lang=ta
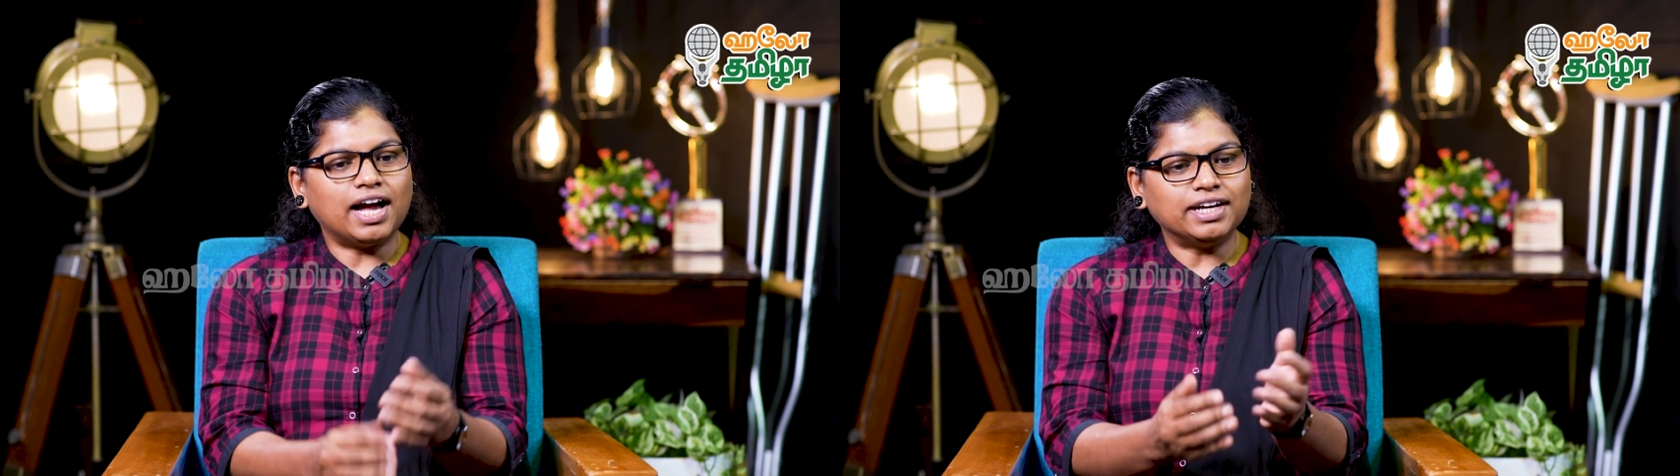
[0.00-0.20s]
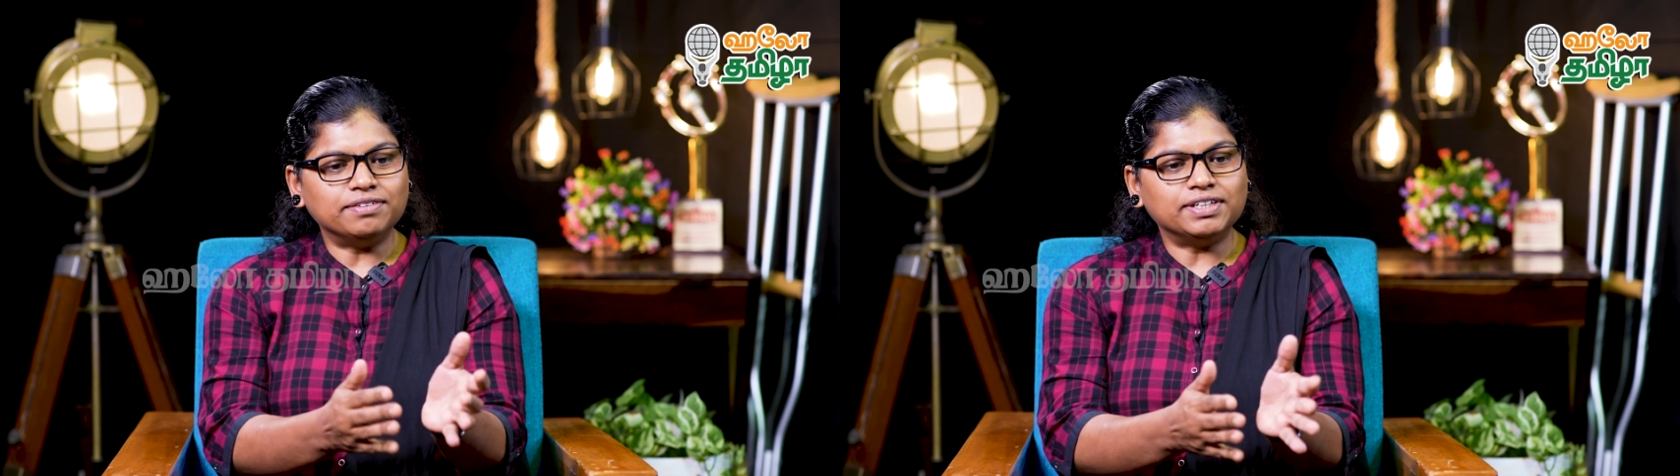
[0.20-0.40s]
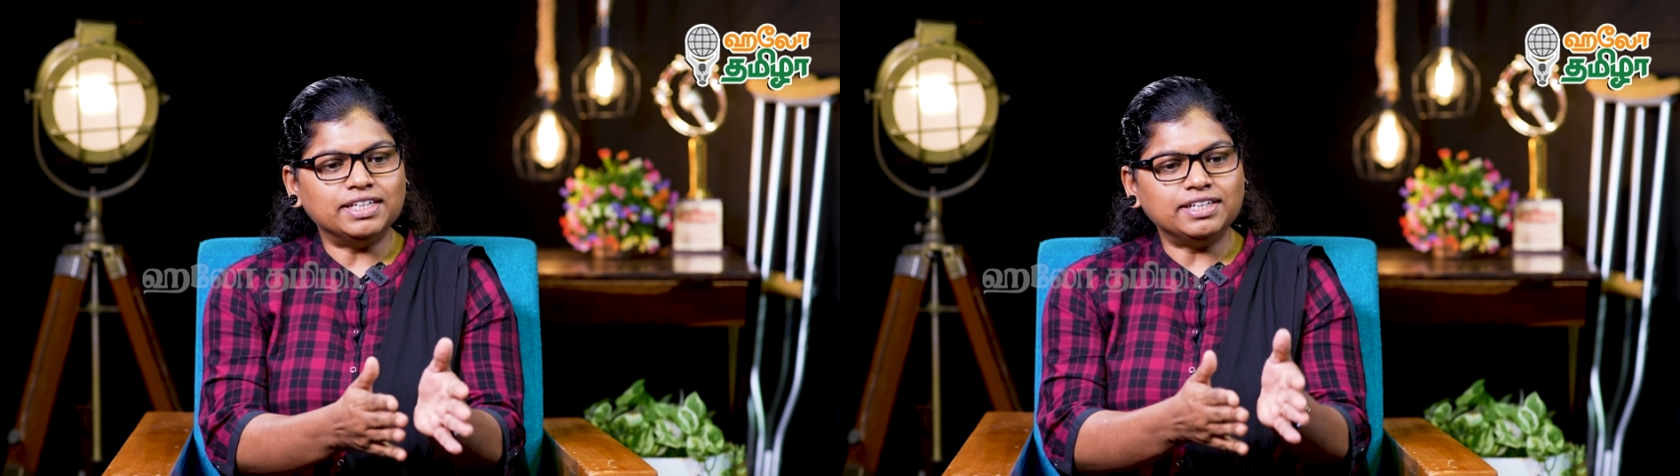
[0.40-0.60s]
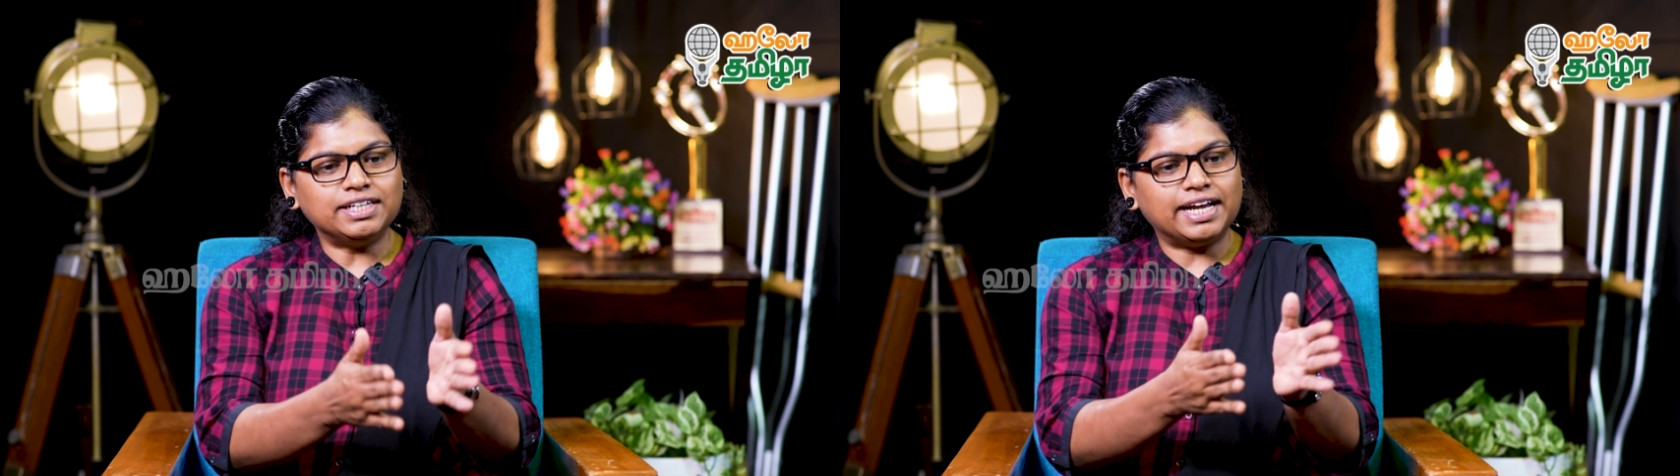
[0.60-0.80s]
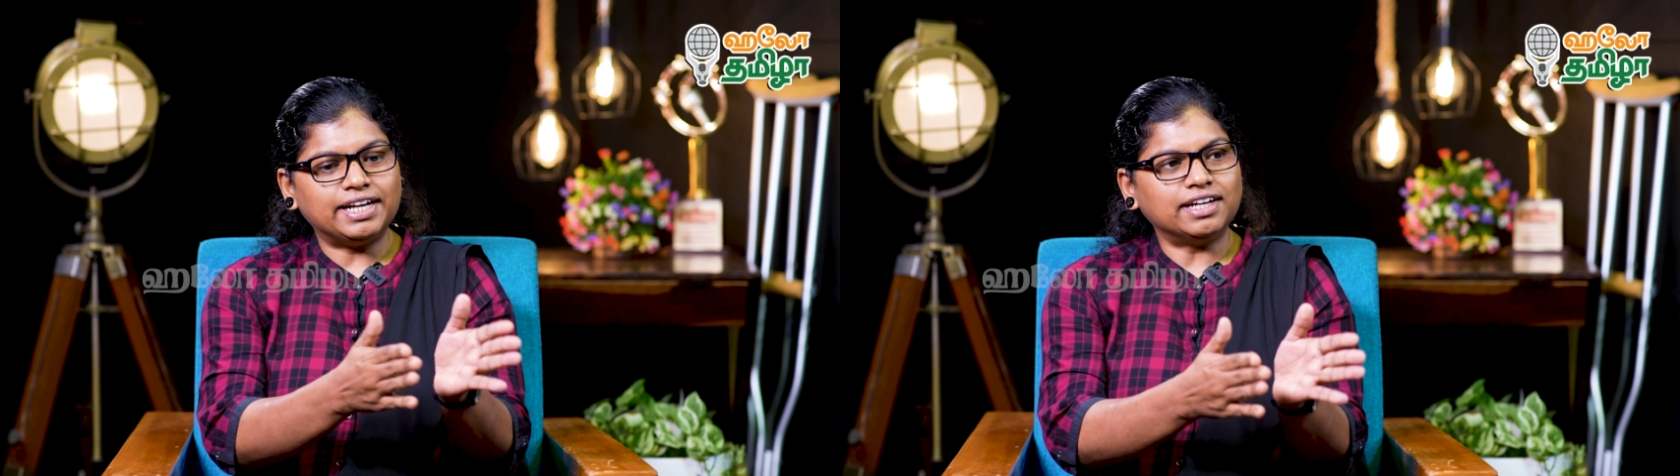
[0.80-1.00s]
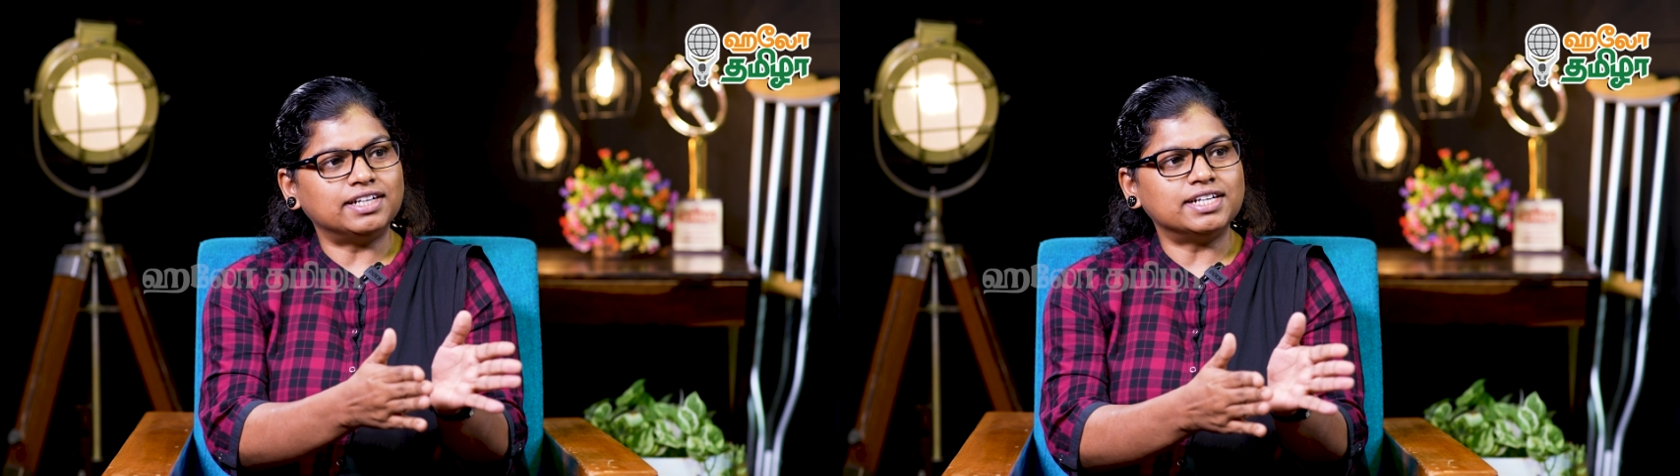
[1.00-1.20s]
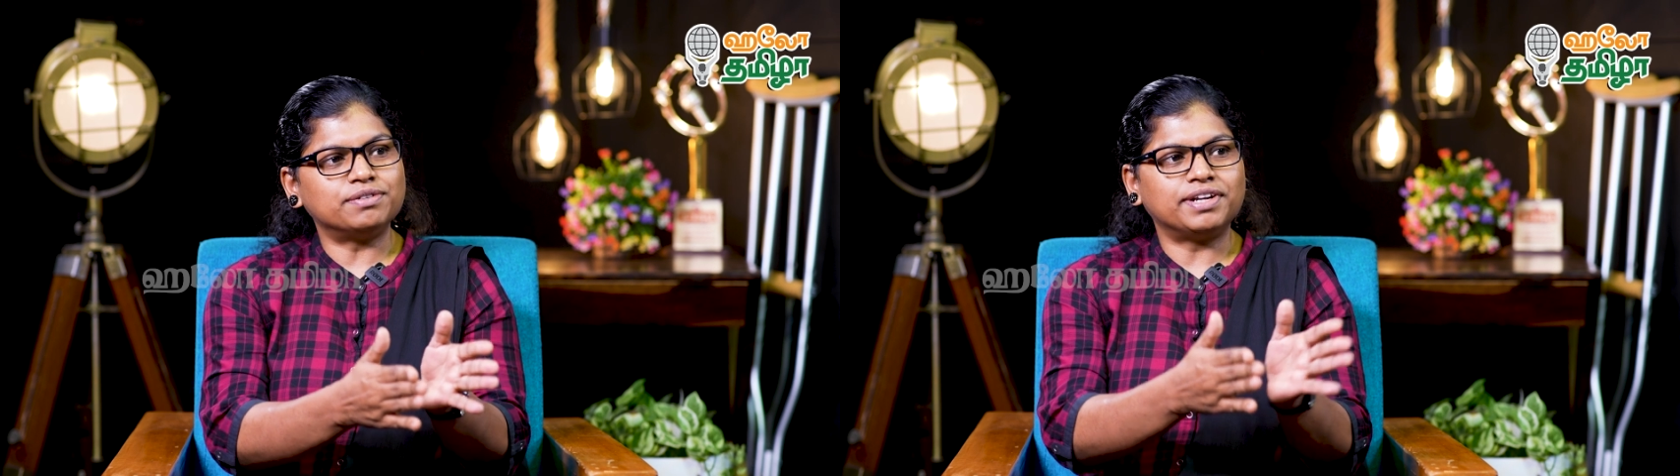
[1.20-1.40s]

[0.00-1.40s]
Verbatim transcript: அங்கே வந்து எட்டாம் கிளாஸ்